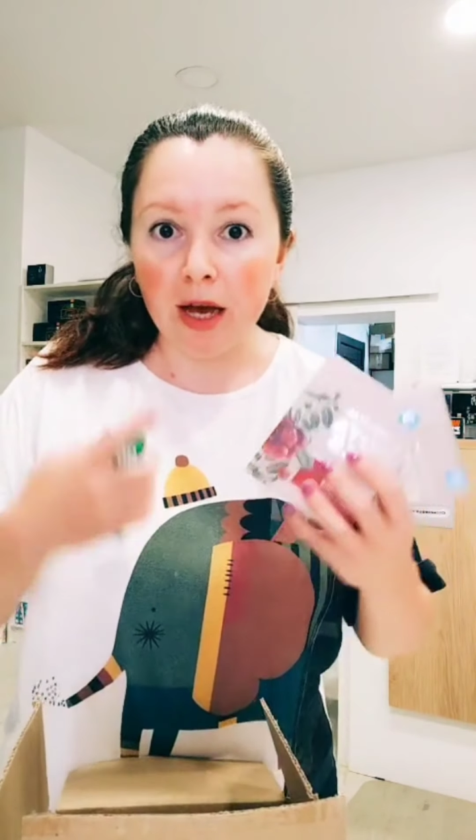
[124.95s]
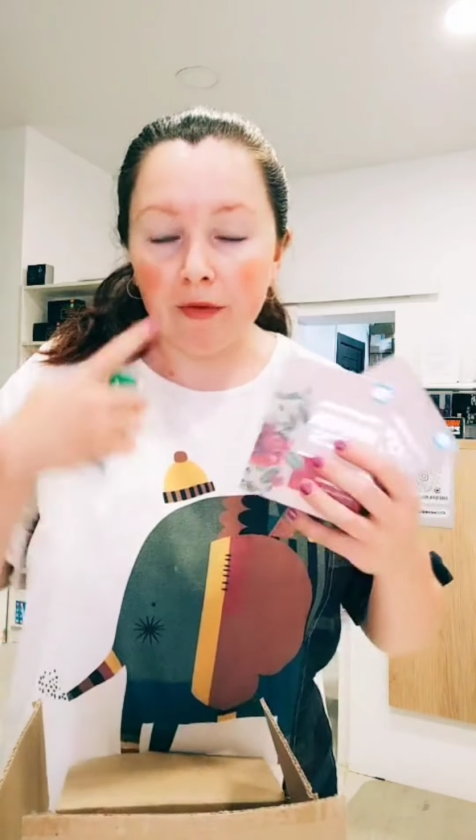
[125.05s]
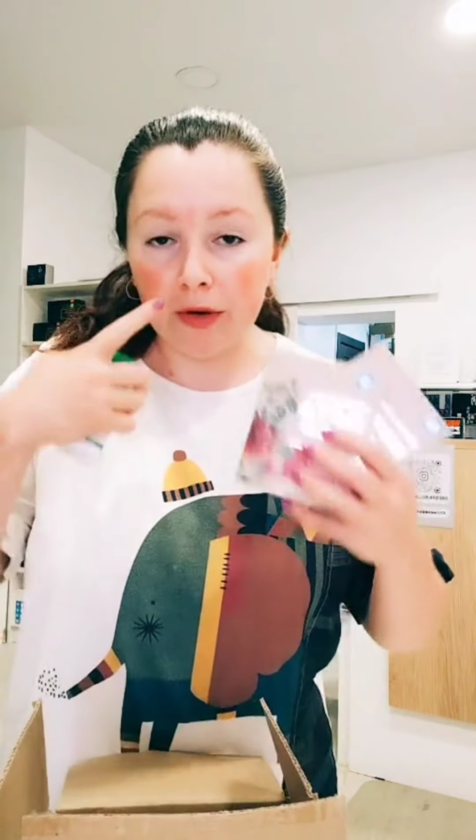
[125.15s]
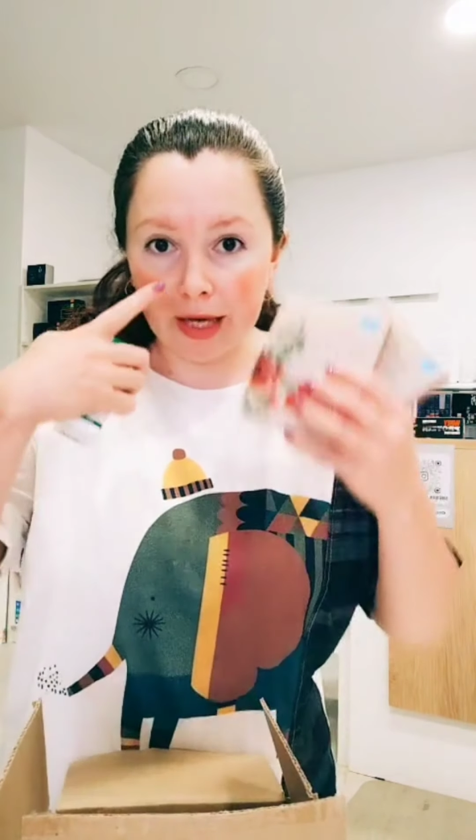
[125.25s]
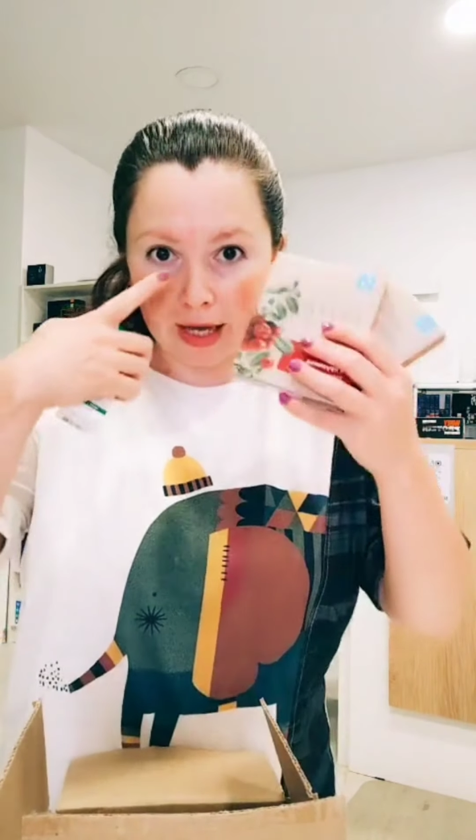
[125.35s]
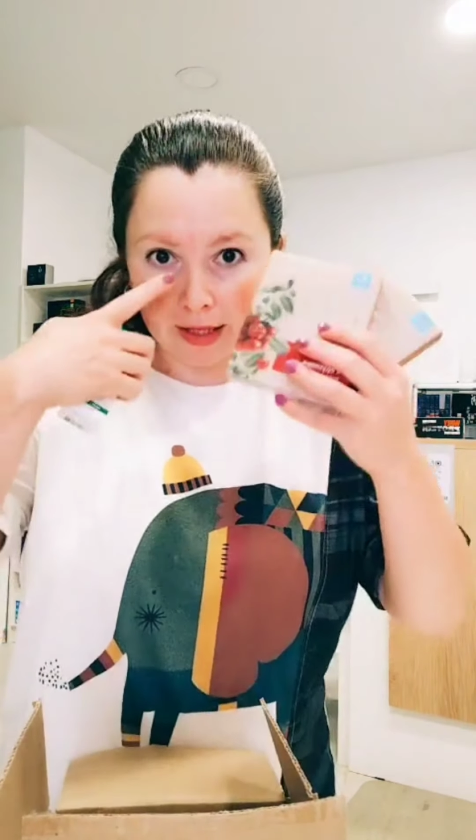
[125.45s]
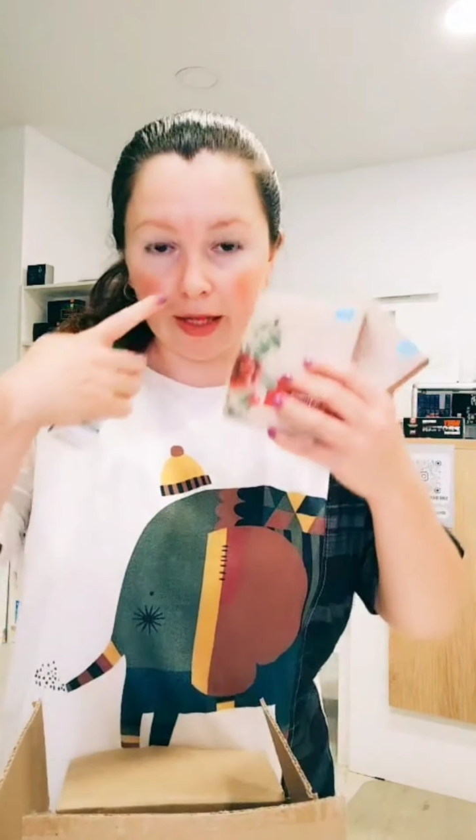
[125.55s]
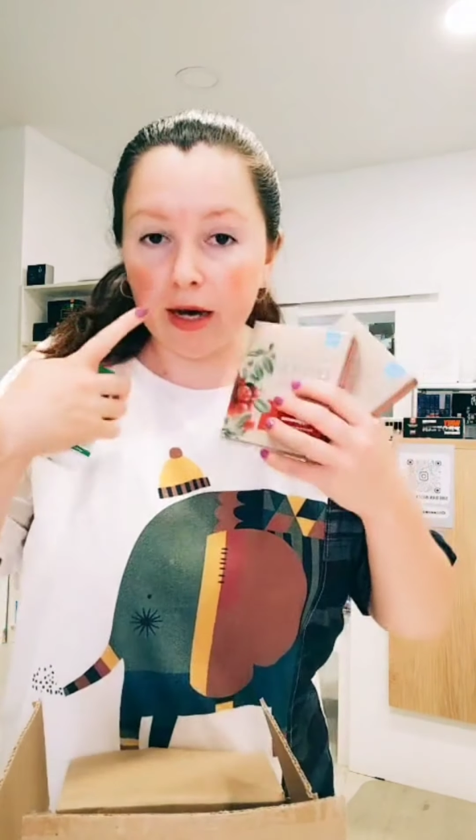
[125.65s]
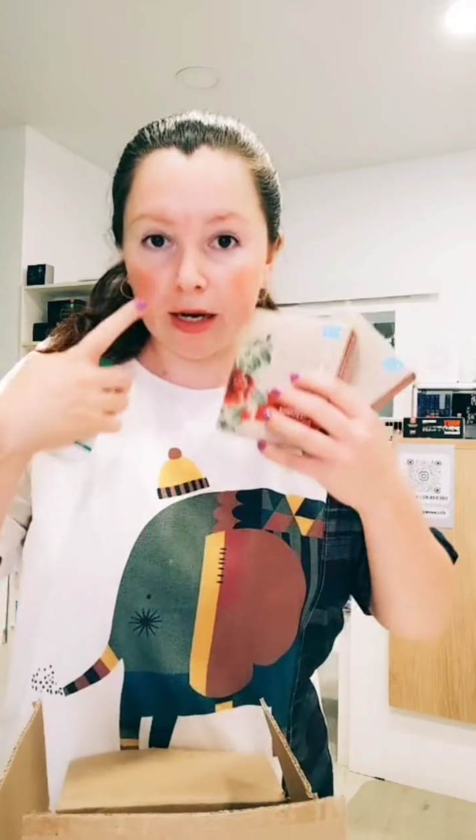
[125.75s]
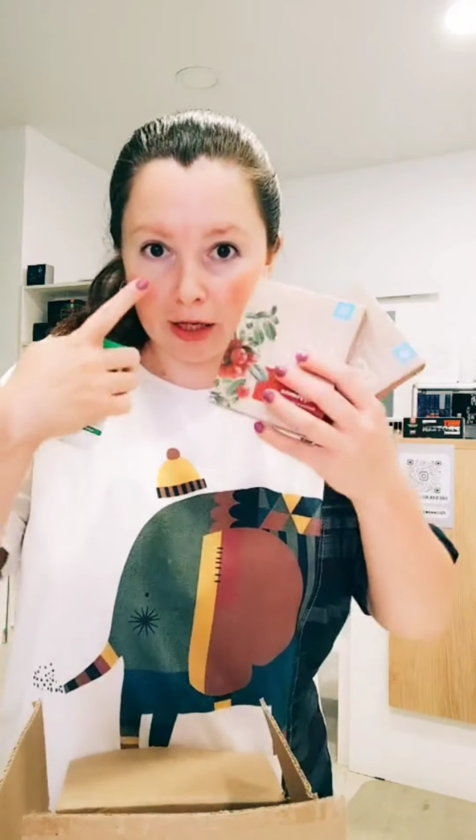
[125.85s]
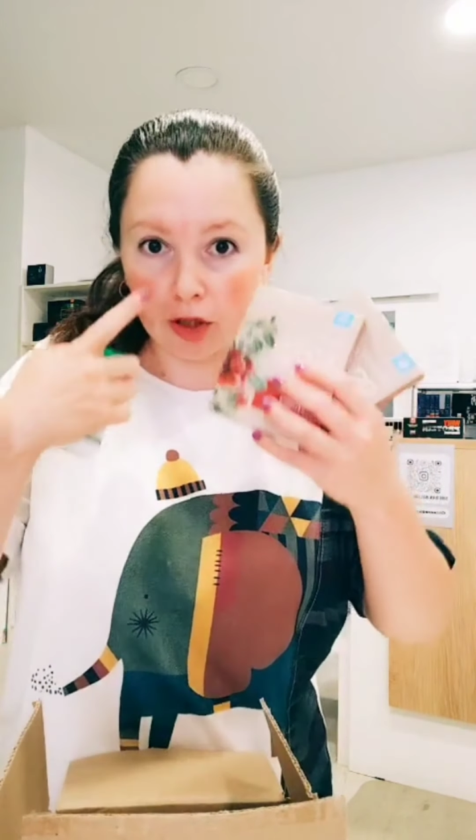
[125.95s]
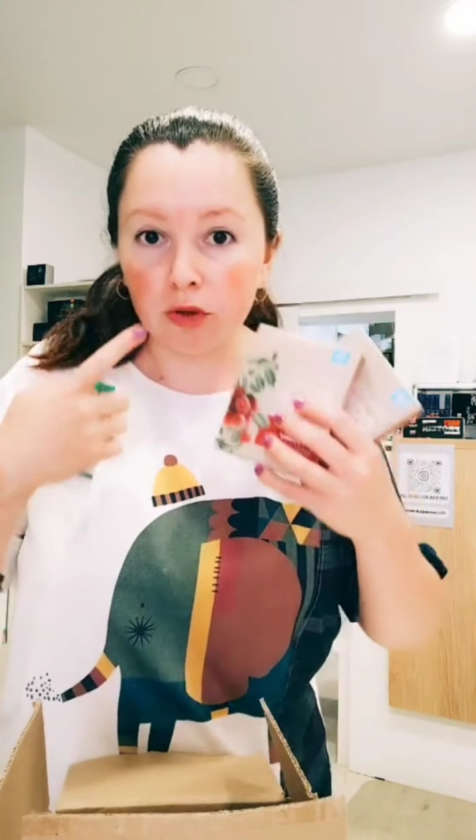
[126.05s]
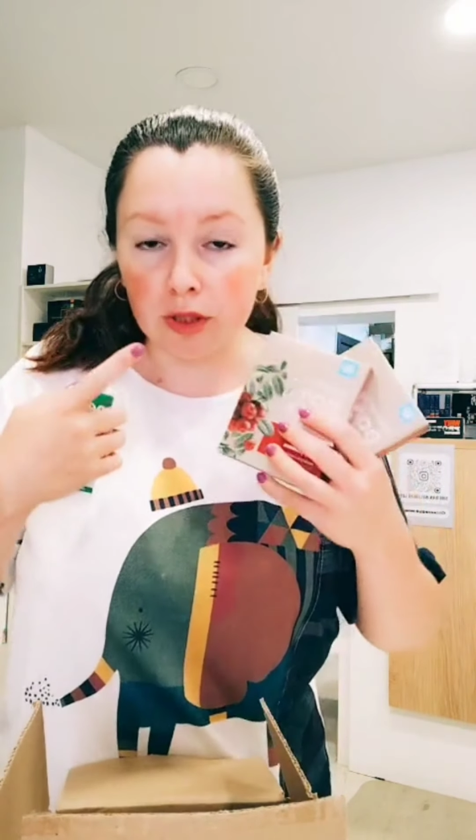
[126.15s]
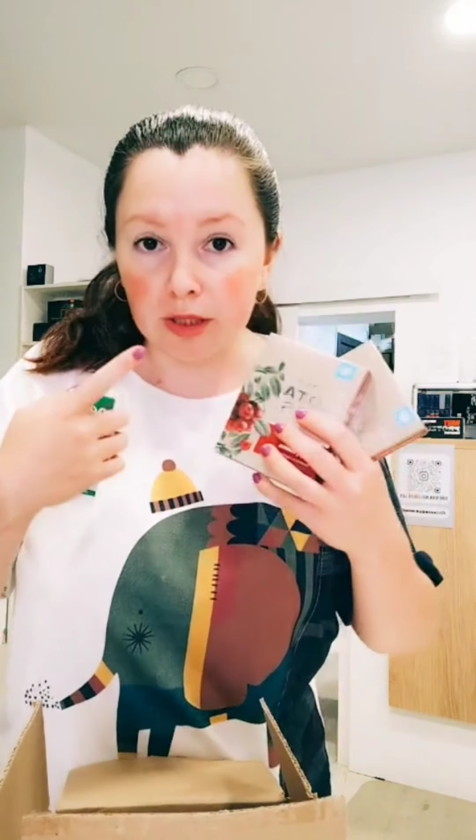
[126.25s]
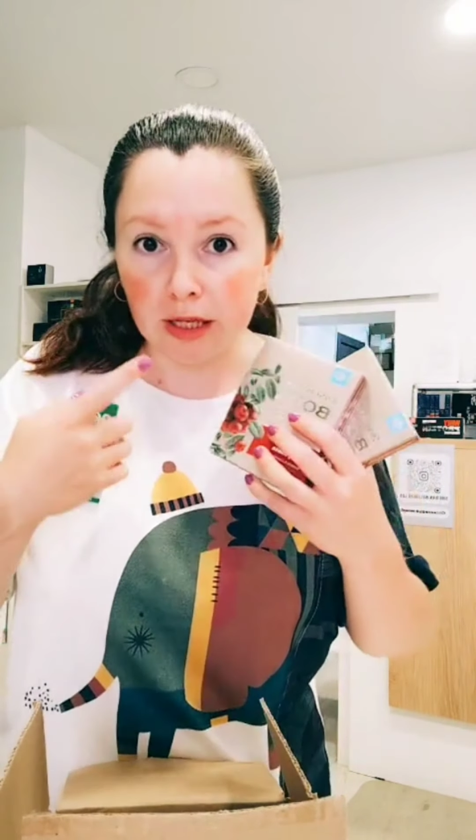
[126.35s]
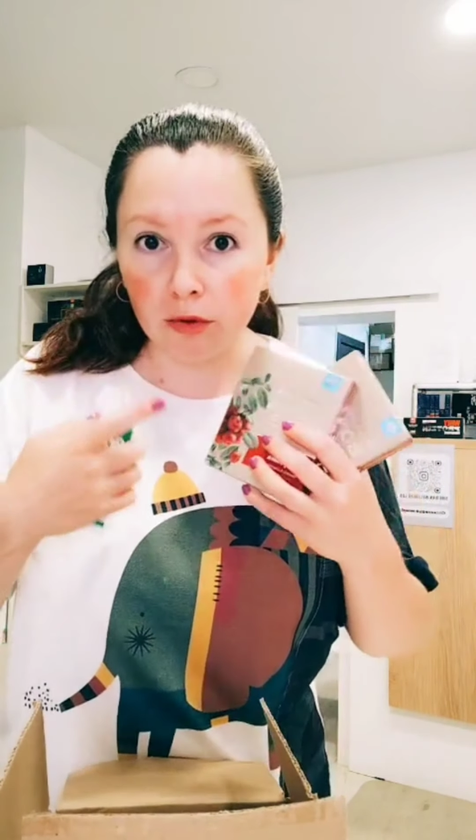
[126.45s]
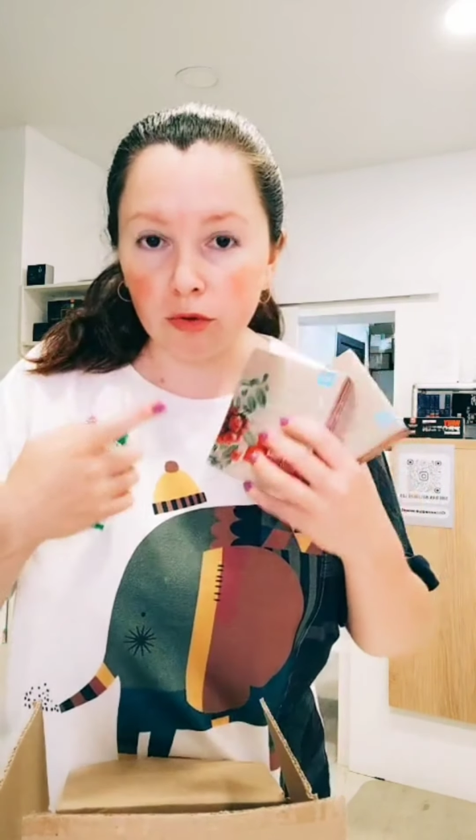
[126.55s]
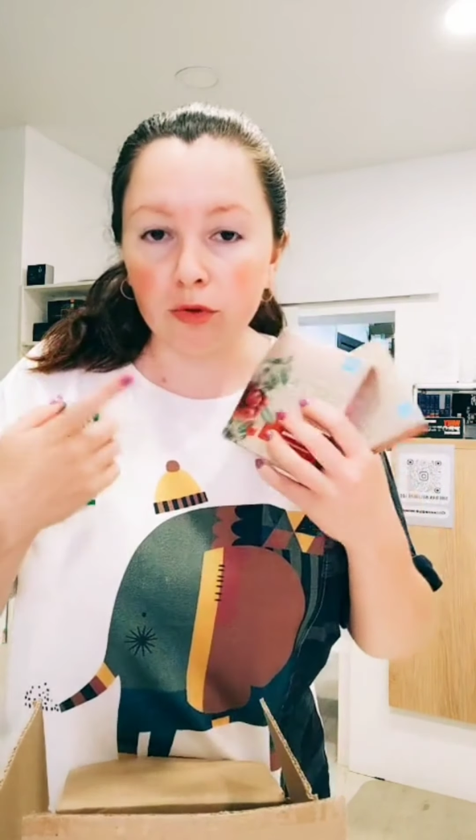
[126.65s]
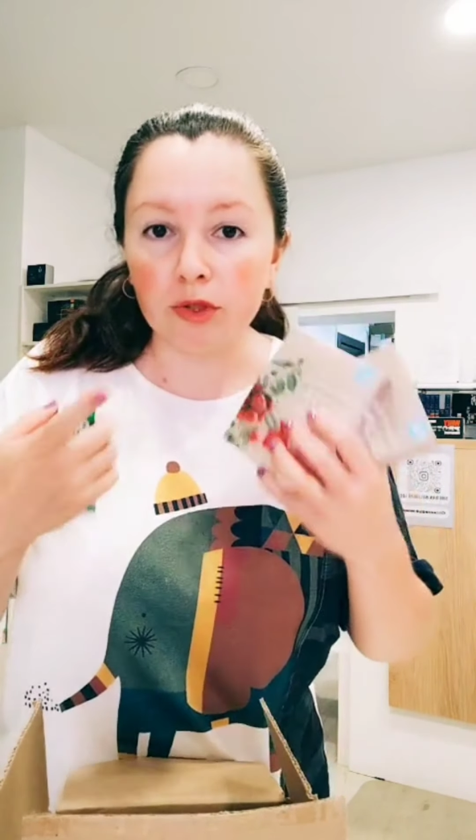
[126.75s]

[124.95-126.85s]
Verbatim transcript: влияет на хорошо на носоглотку,